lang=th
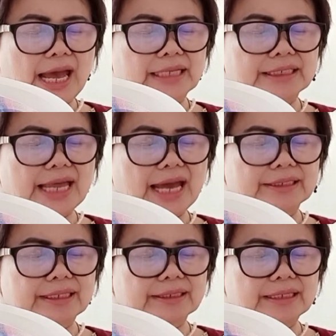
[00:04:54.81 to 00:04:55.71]
ให้ได้
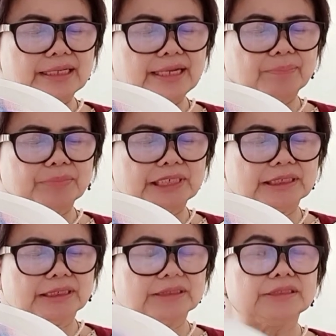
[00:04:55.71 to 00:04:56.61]
ระดับห
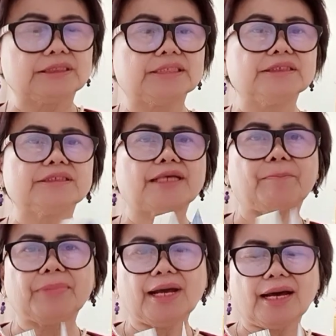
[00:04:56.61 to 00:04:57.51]
นึ่งจึง
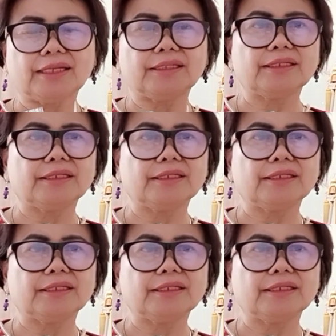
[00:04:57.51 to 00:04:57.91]
สำคัญ